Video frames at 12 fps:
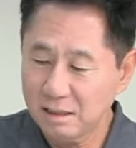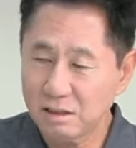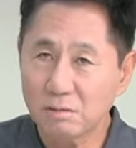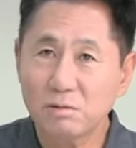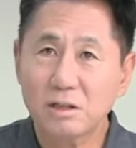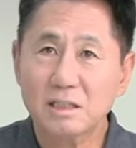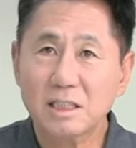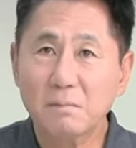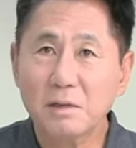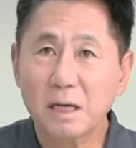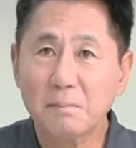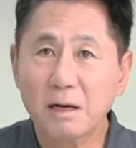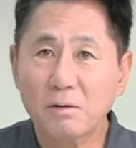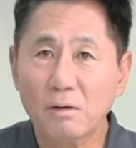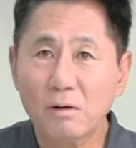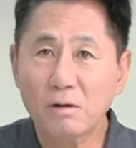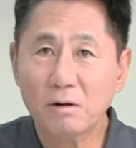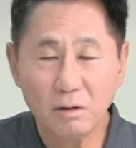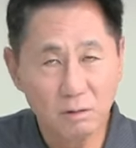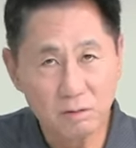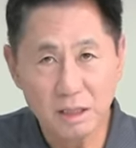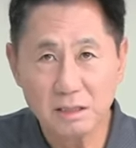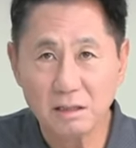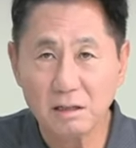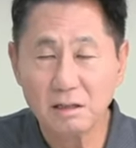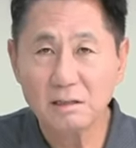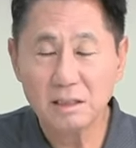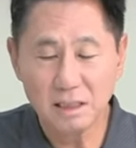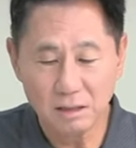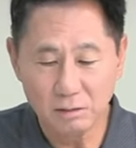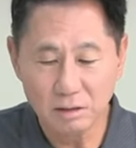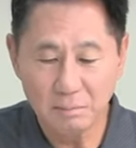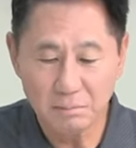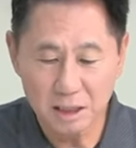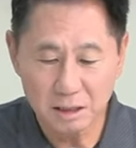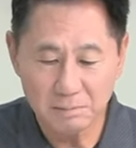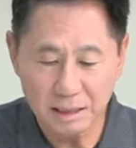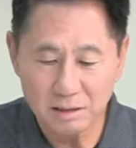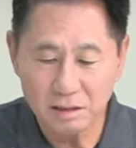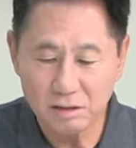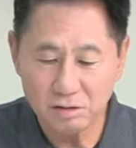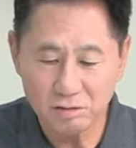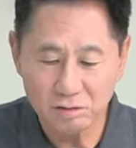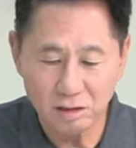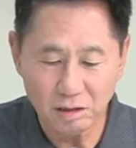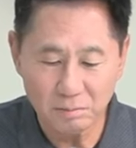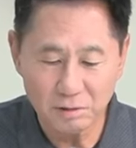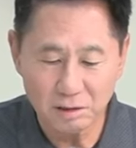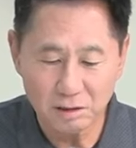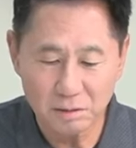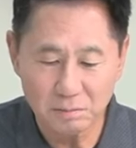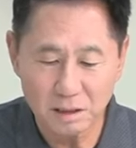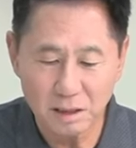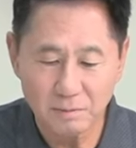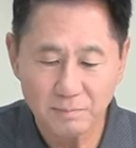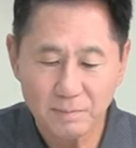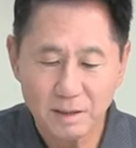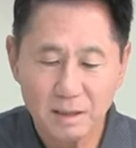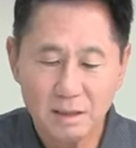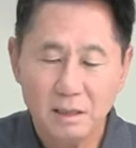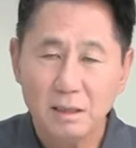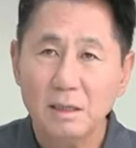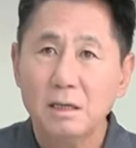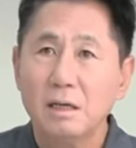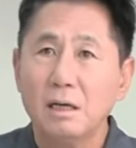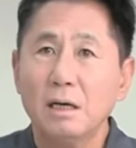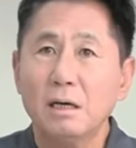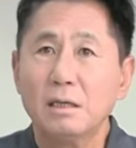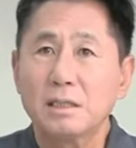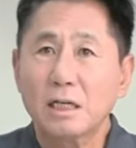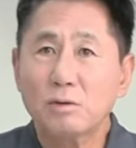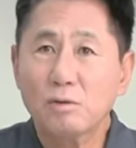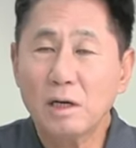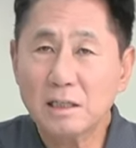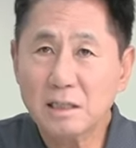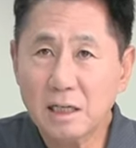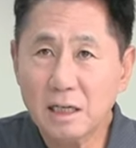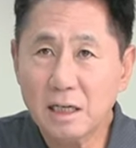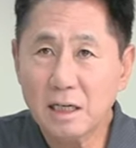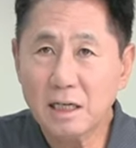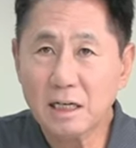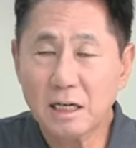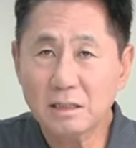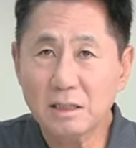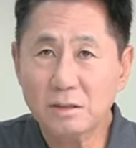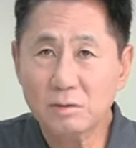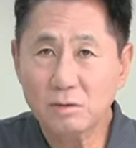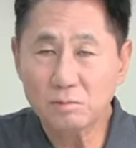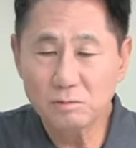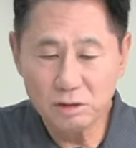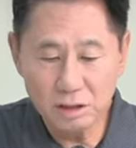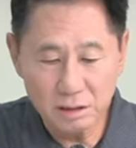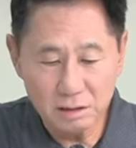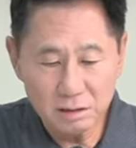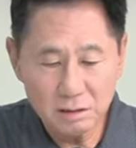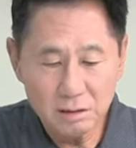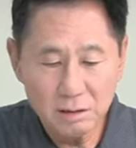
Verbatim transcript: 너무나 참담하고 억울해서 제가 오늘 한 말씀 안 드릴 수가 없는 것입니다. 사도광산의 강제노동 문제는